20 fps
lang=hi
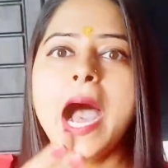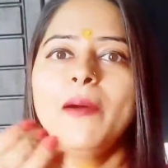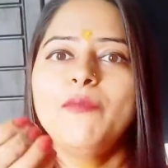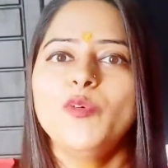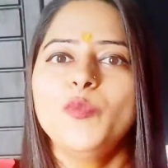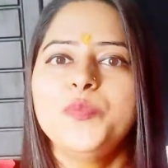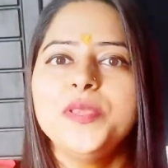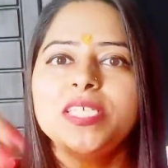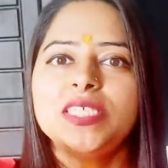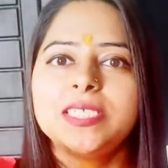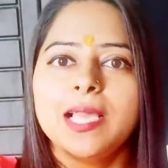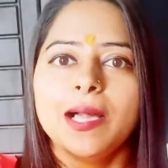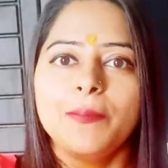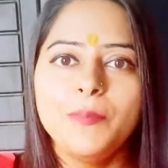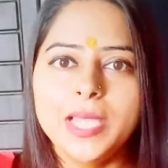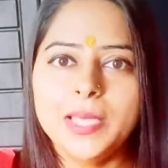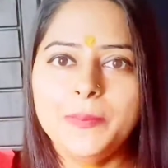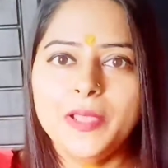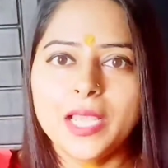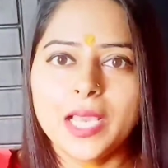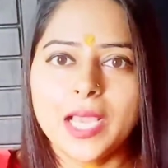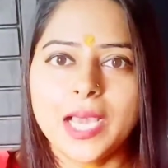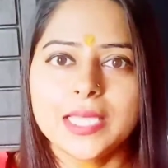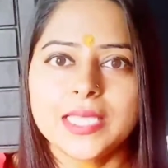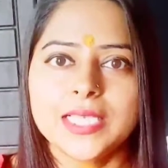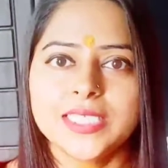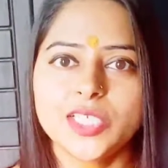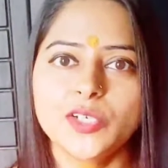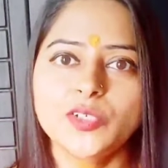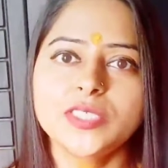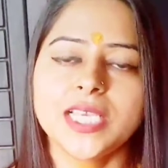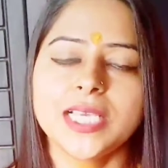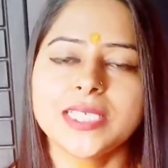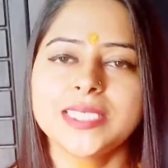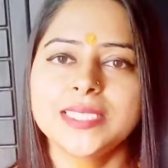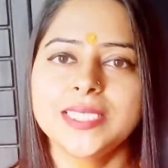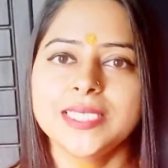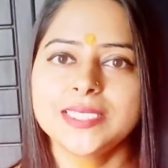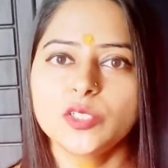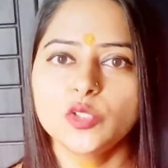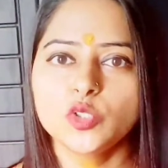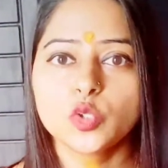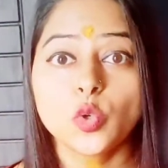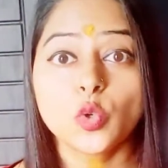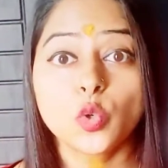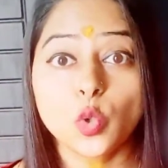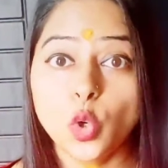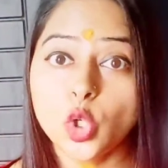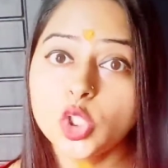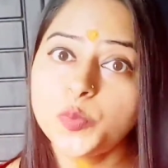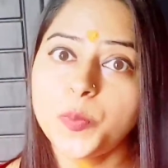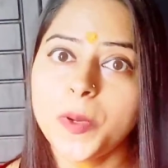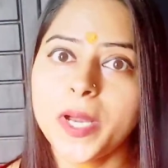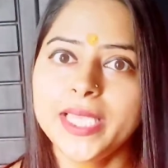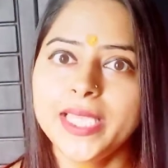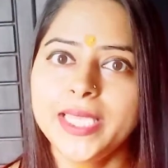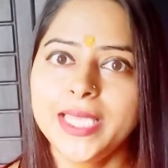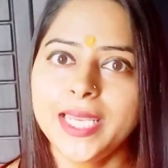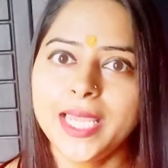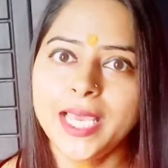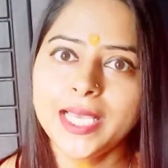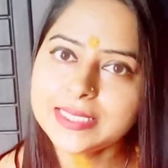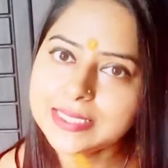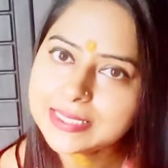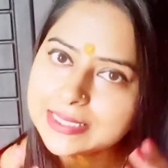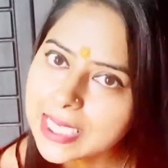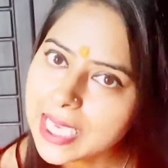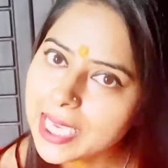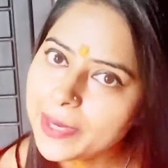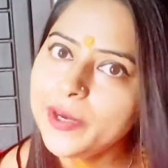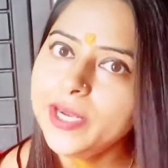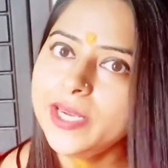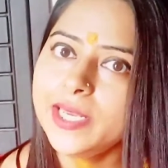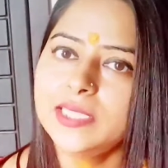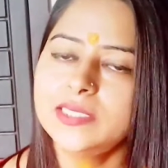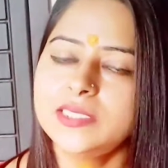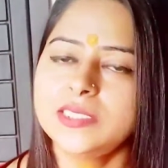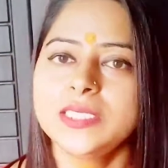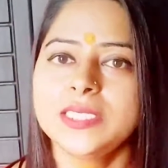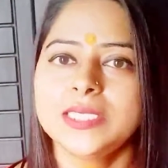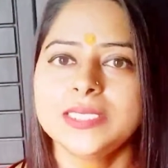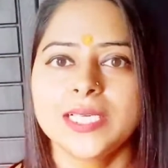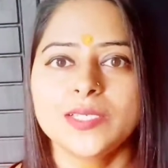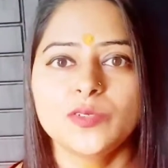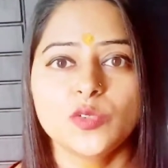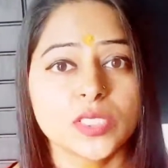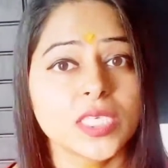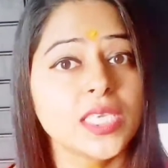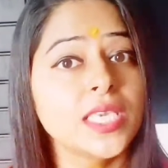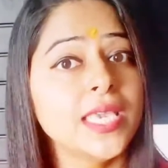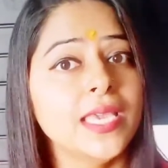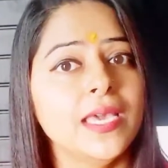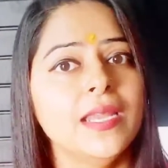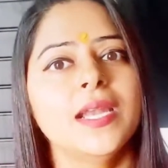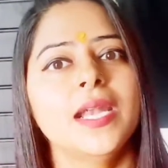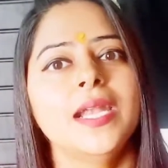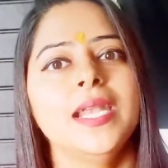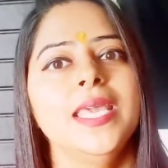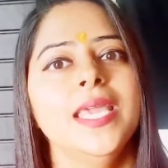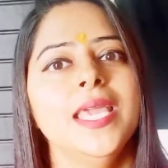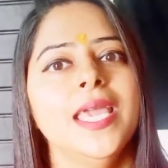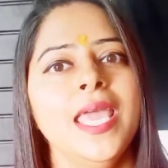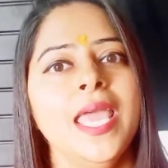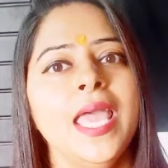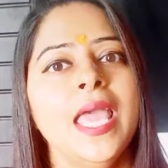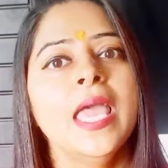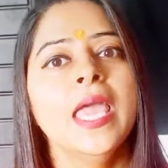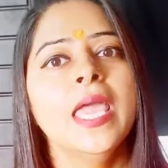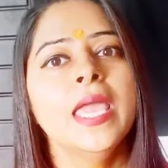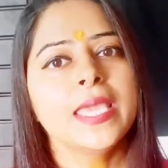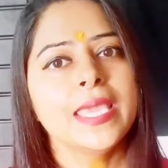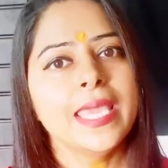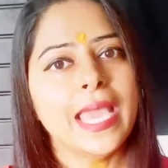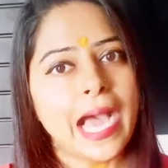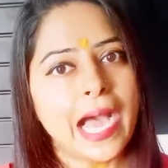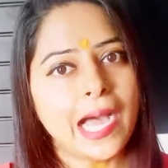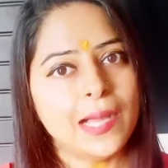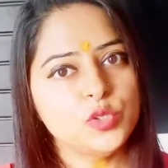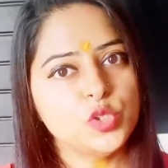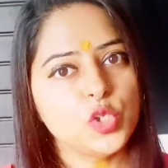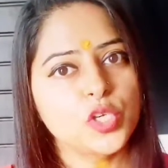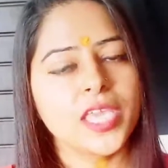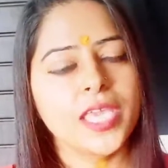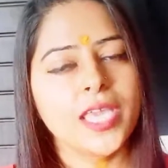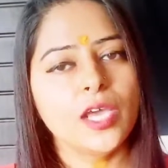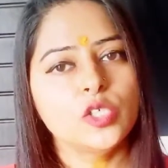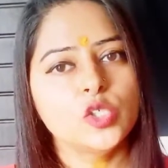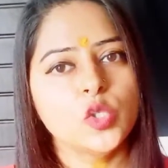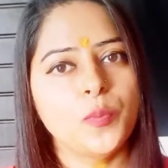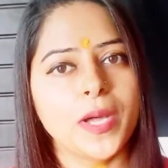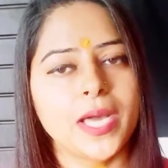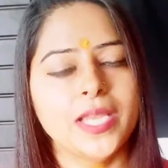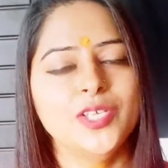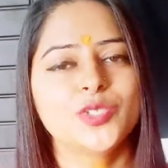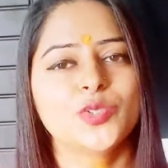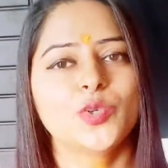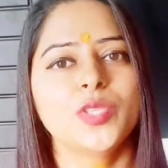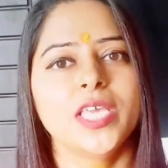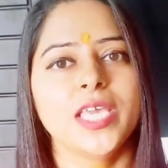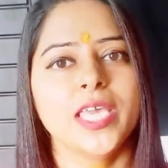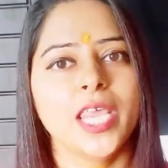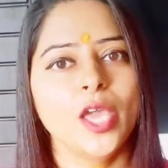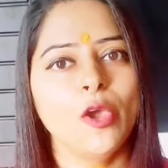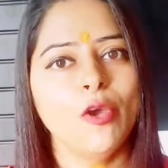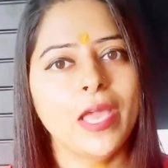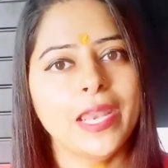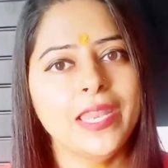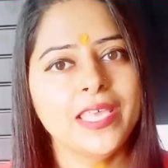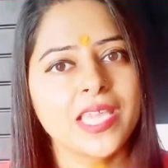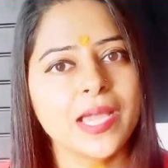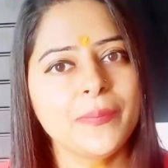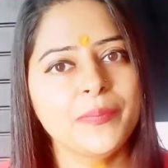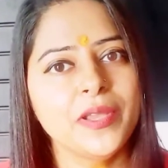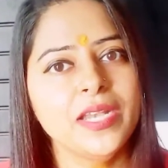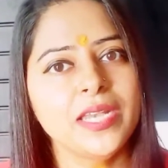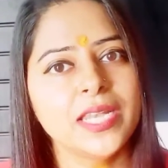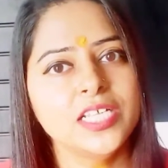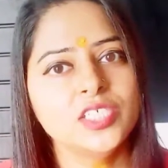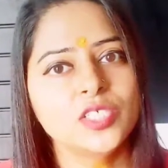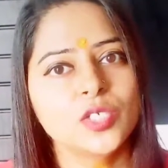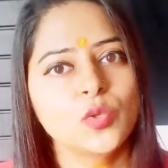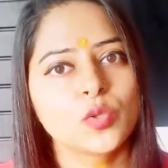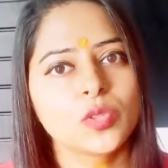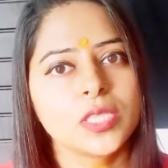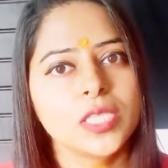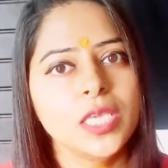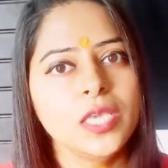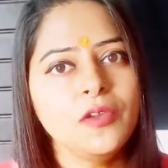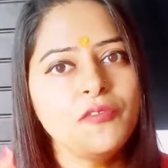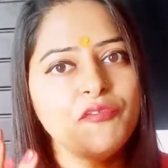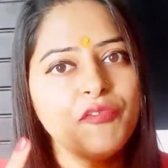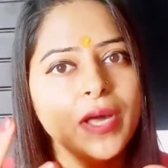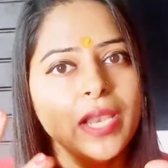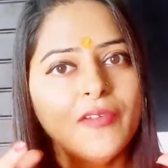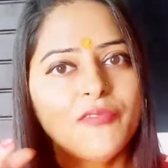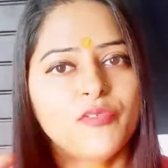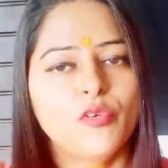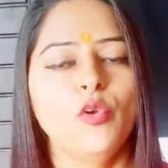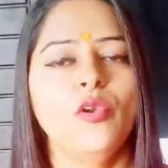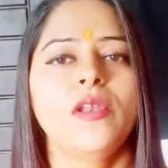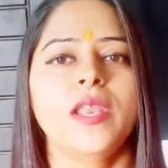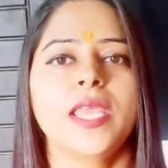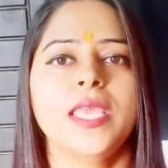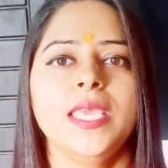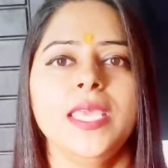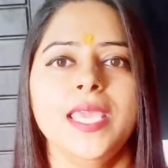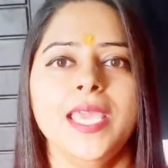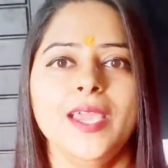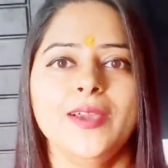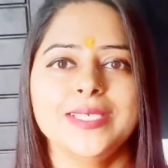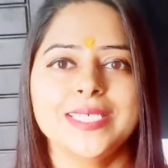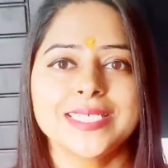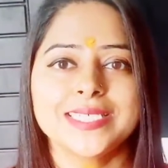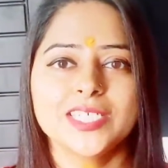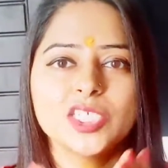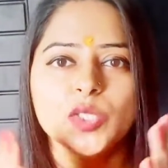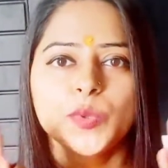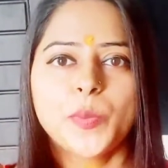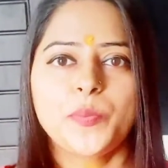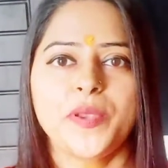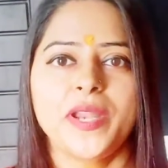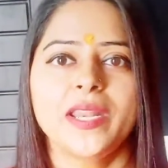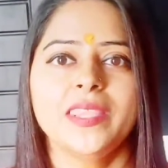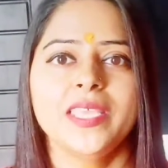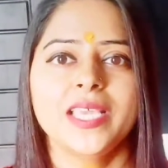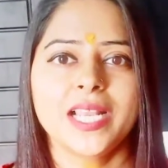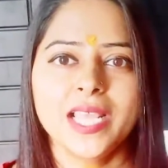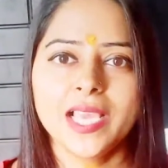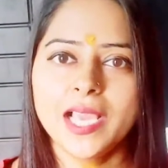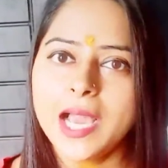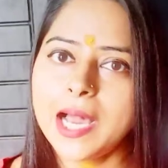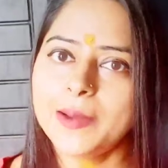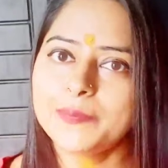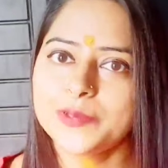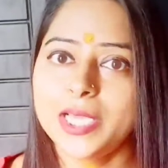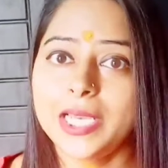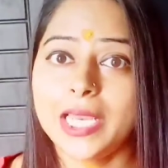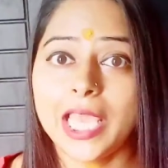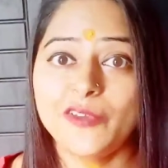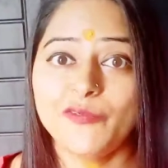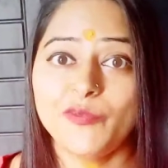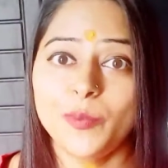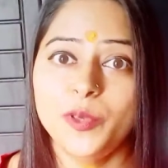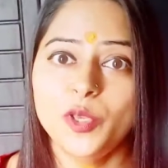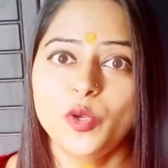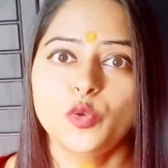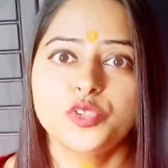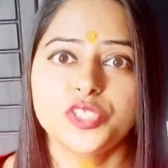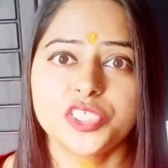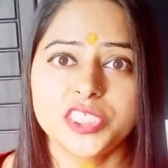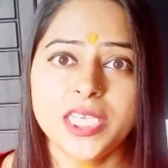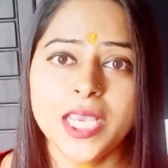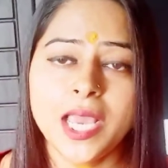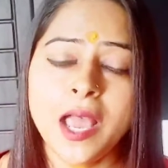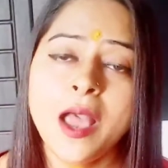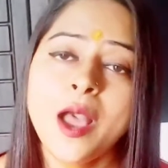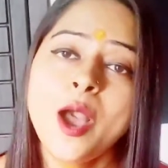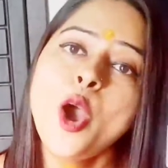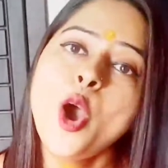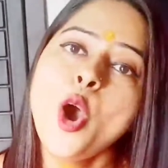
आप वो बीज गमले में लगा दीजिए और जैसे जैसे उसको रोज पानी देना है सेम इंटेंशन के साथ उसकी केयर करनी है कि आप जो केयर जो पानी उसको दे रहे हो यानी कि आपकी इंटेंशन उतनी फल फूल रही है और जैसे इसमें पेड़ निकलेगा आपके लाइफ में भी खुशियां